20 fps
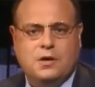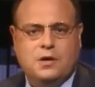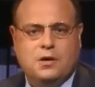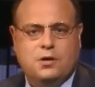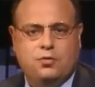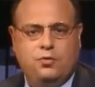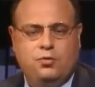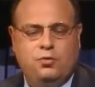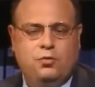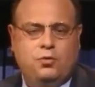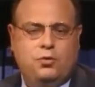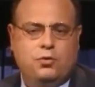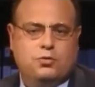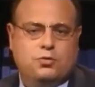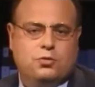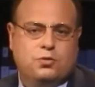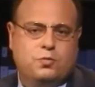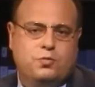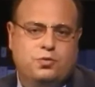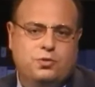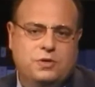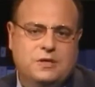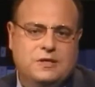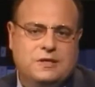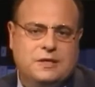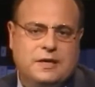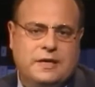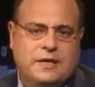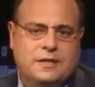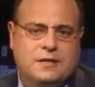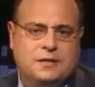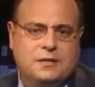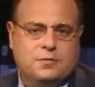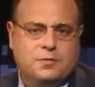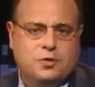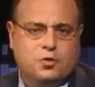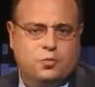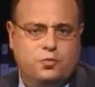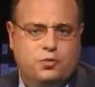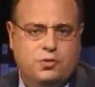une autre plus discrète mais
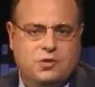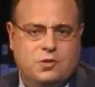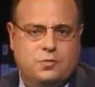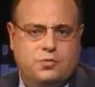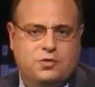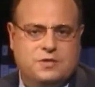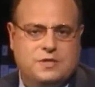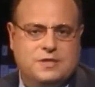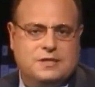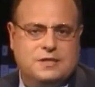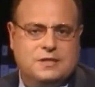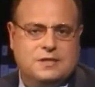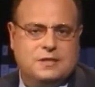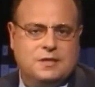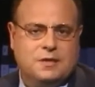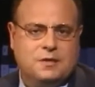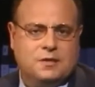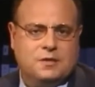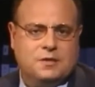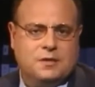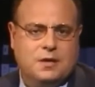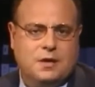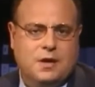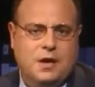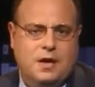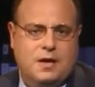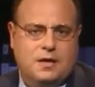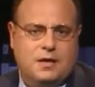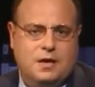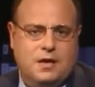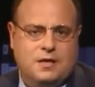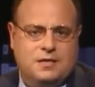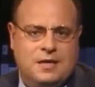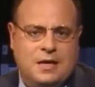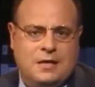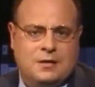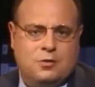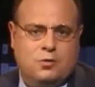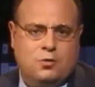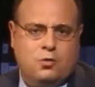de plus en plus insistante qui
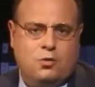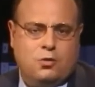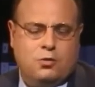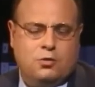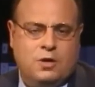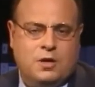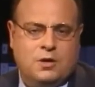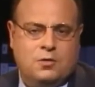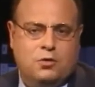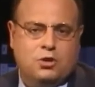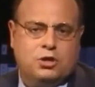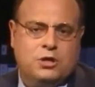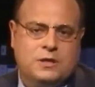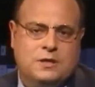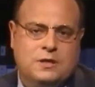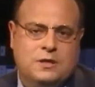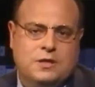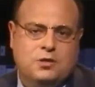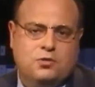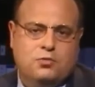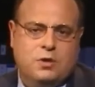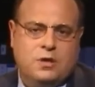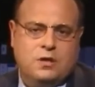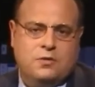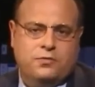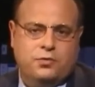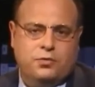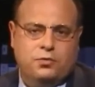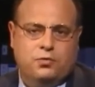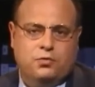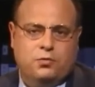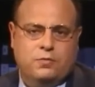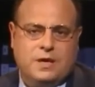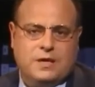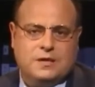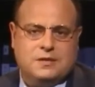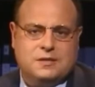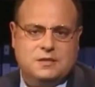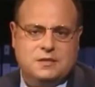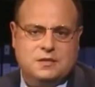exalte le rôle de la gauche intellectuelle venue du
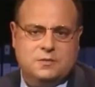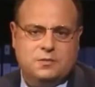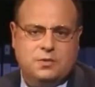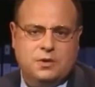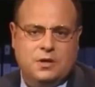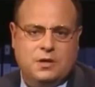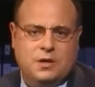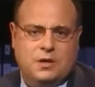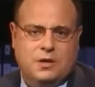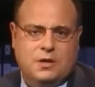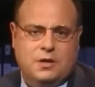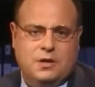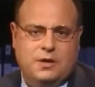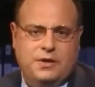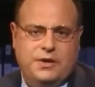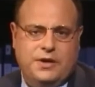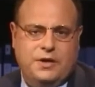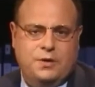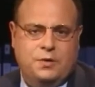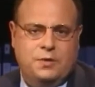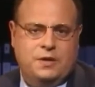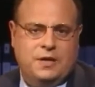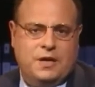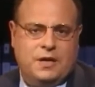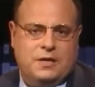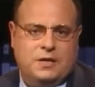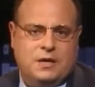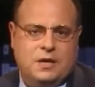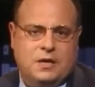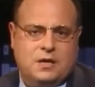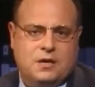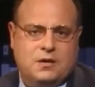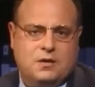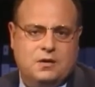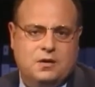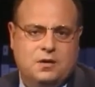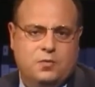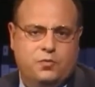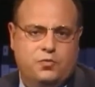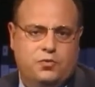marxisme, et une dernière,
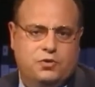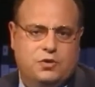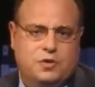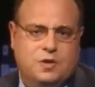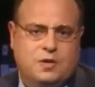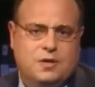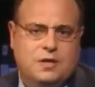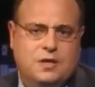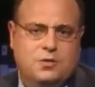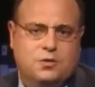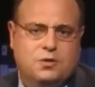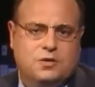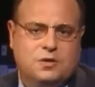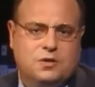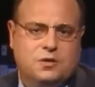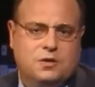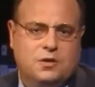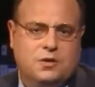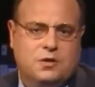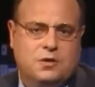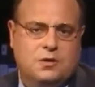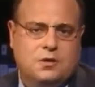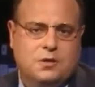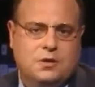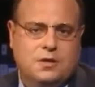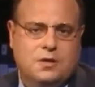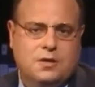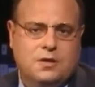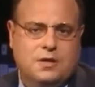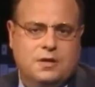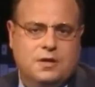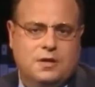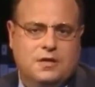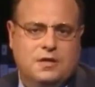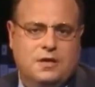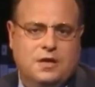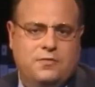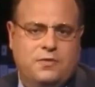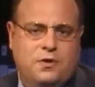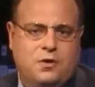plus scandaleuse encore, qui
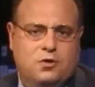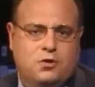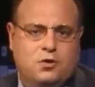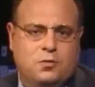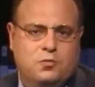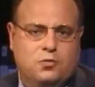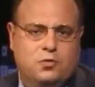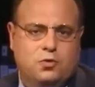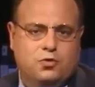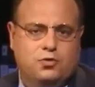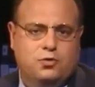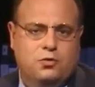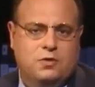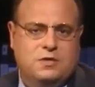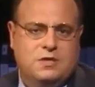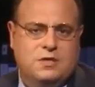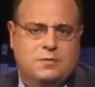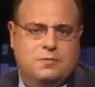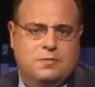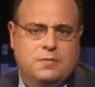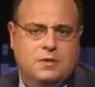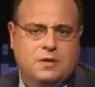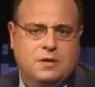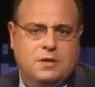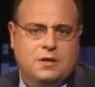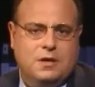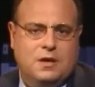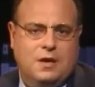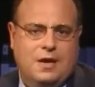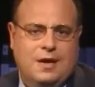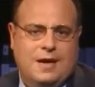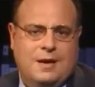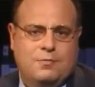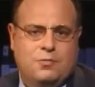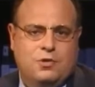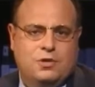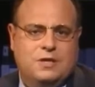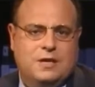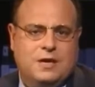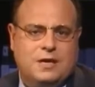évoque comme cause ultime la
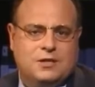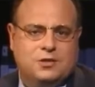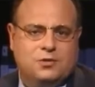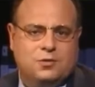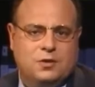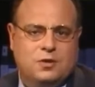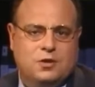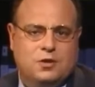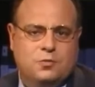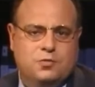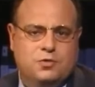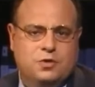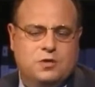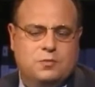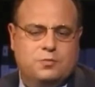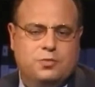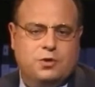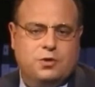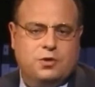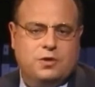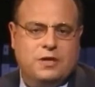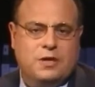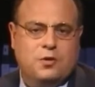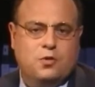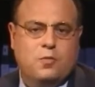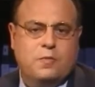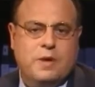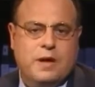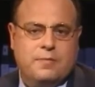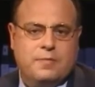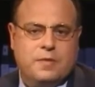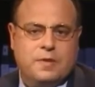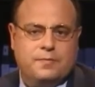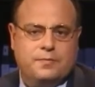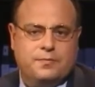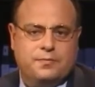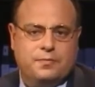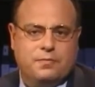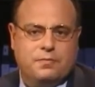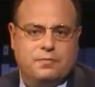modération des communistes polonais eux-mêmes.
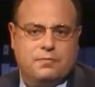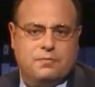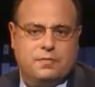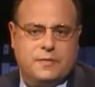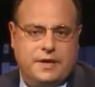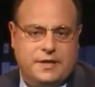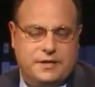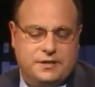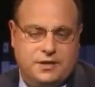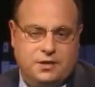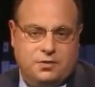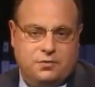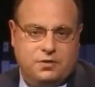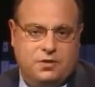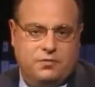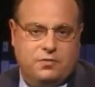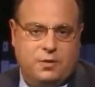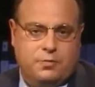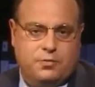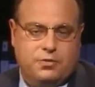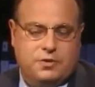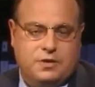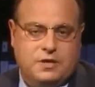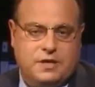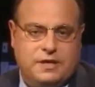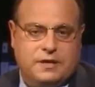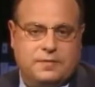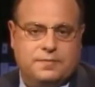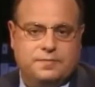Essayons d'y voir plus clair.